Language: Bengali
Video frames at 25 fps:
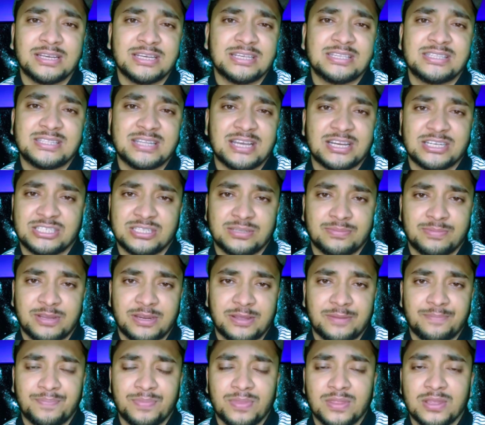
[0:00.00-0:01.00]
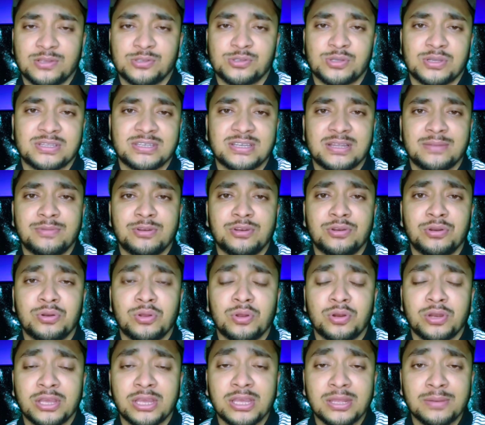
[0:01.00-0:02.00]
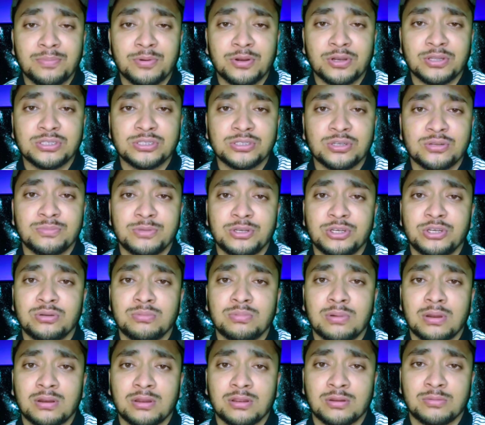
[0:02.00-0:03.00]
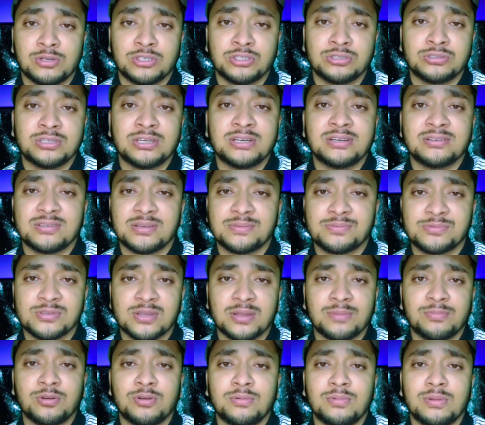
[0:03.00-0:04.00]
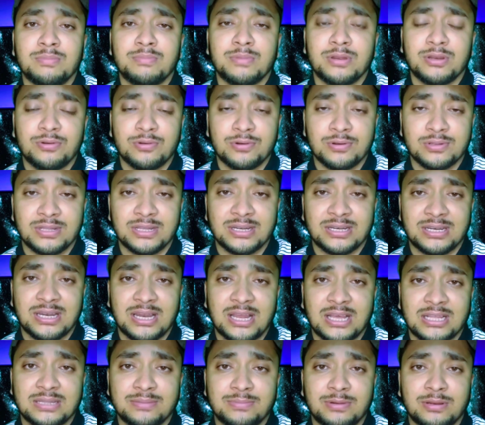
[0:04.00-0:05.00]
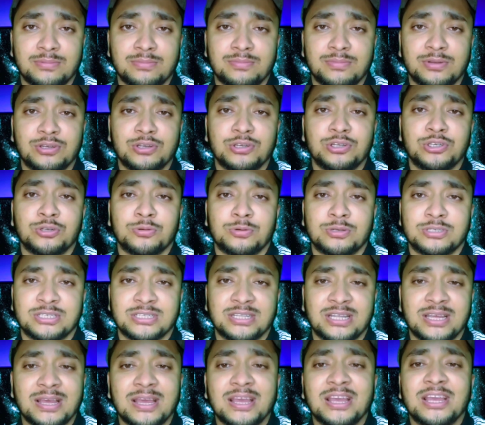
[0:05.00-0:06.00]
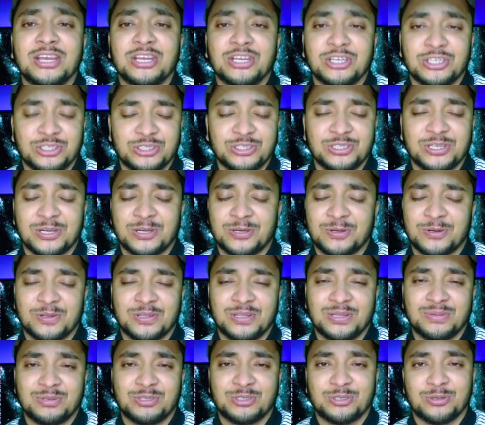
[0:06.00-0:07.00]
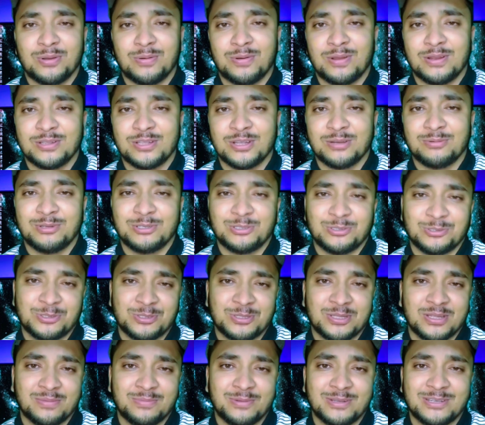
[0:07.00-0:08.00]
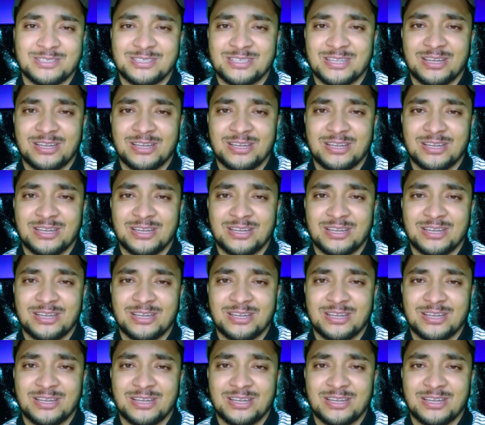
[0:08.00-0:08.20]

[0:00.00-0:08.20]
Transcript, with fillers: কিস্তি আসতে পারে আজকের ভিডিওটি অনেক ইম্পর্টেন্ট ছিল ভিডিওটি ভালো লাগবে চ্যানেলটি সাবস্ক্রাইব করবেন ভিডিওটি একটি লাইক দেবেন এবং ভিডিওটি সবার সাথে শেয়ার করে দিবেন সবাই ভালো থাকবেন সুস্থ থাকবেন